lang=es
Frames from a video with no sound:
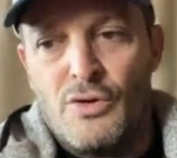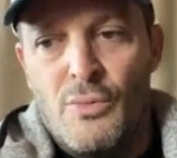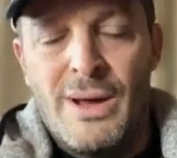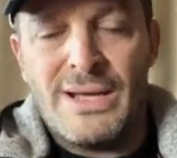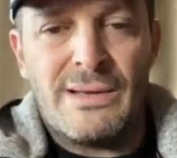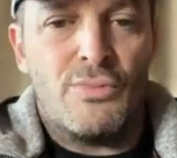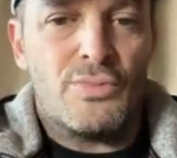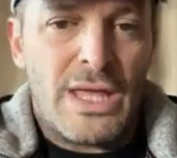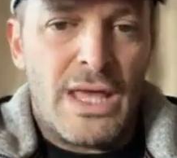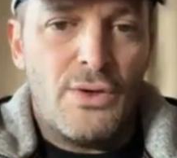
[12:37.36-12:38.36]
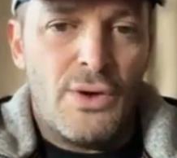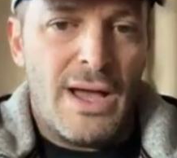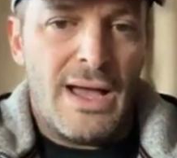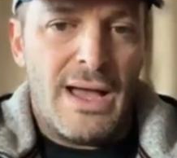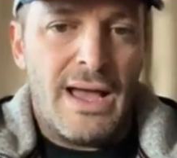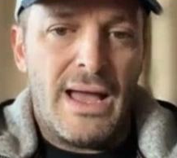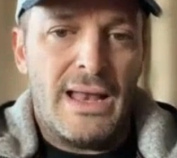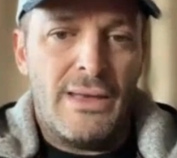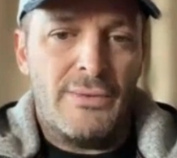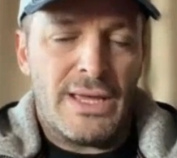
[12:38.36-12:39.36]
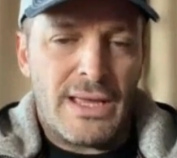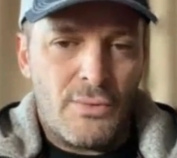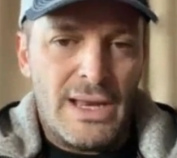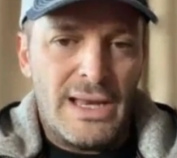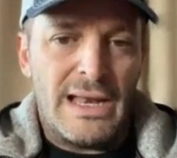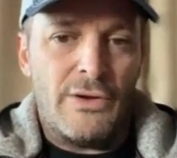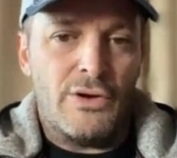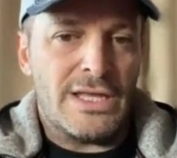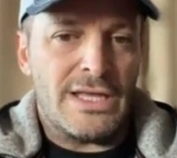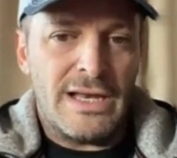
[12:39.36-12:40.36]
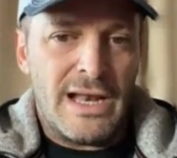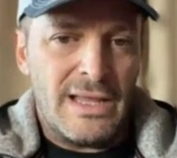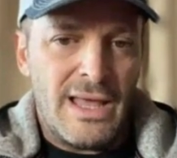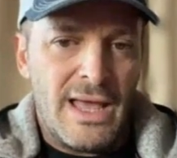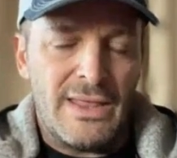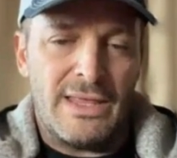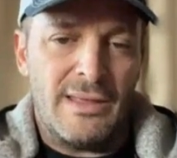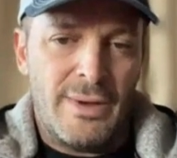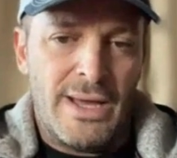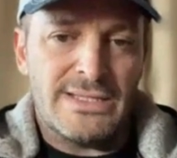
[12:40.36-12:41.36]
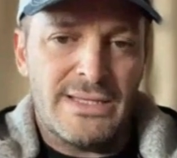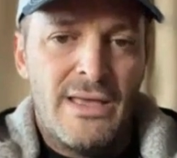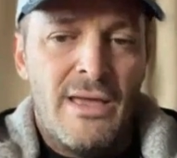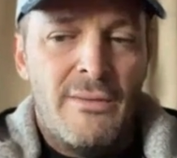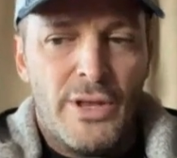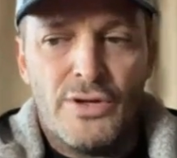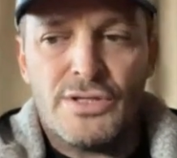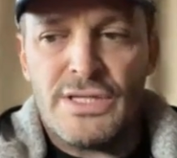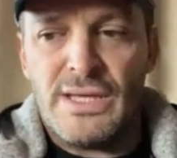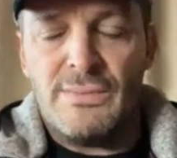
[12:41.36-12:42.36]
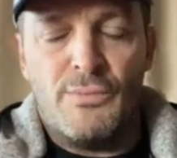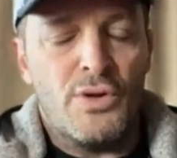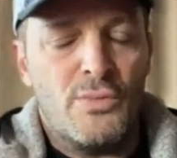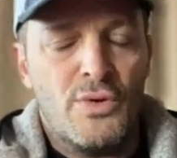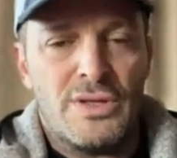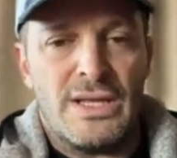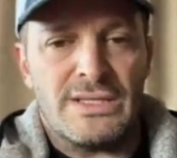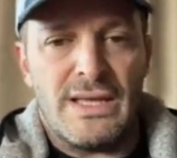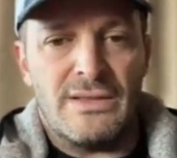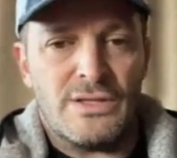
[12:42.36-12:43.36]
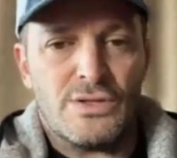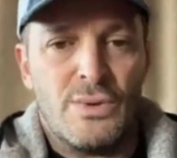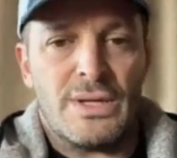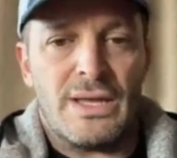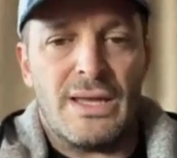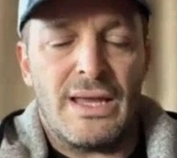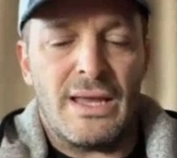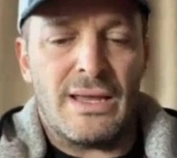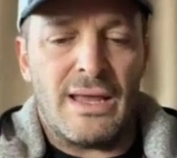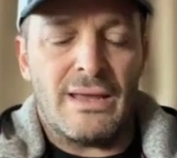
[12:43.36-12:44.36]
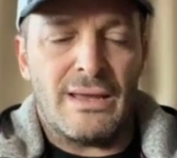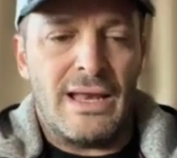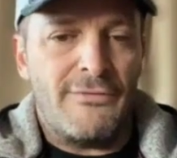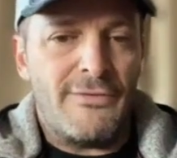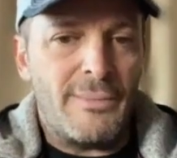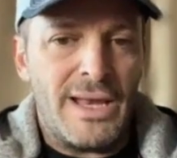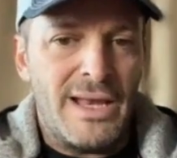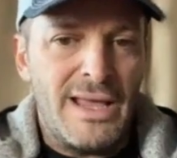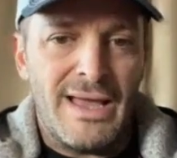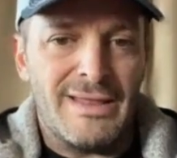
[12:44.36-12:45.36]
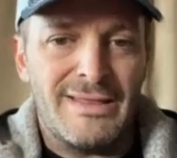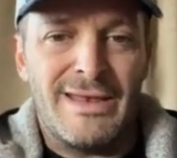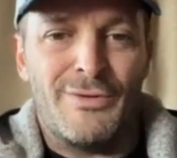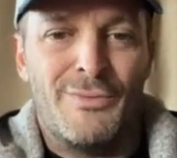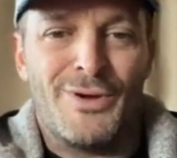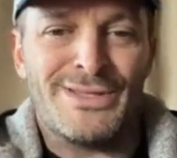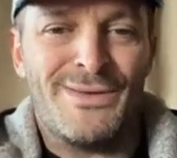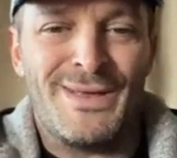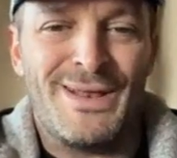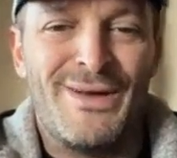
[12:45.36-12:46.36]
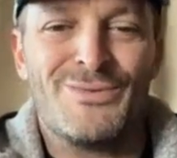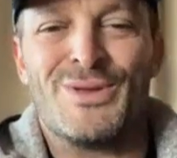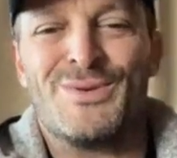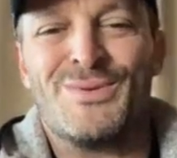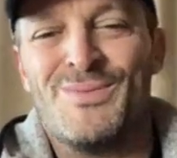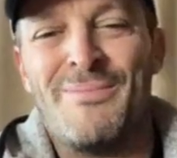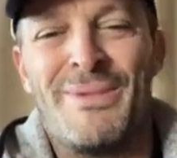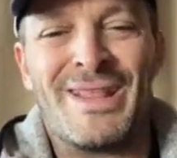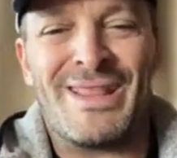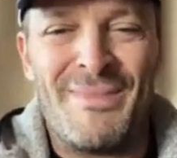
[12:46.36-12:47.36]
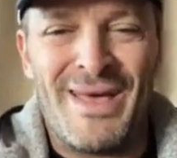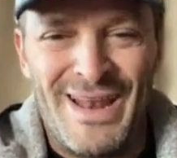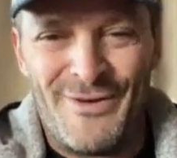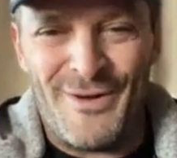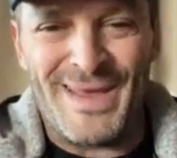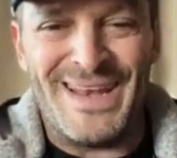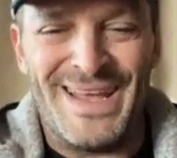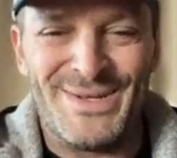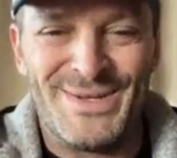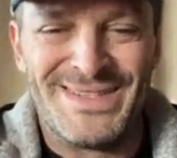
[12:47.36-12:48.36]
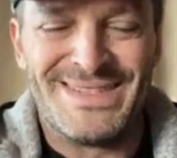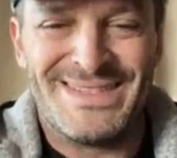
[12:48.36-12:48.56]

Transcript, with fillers: como más apuntado a, a la vieja escuela, la originalidad y demás pero sí, es muy, muy interesante eso, ver que, la familia tiene como que el auto es como una parte más de la familia, ¿no?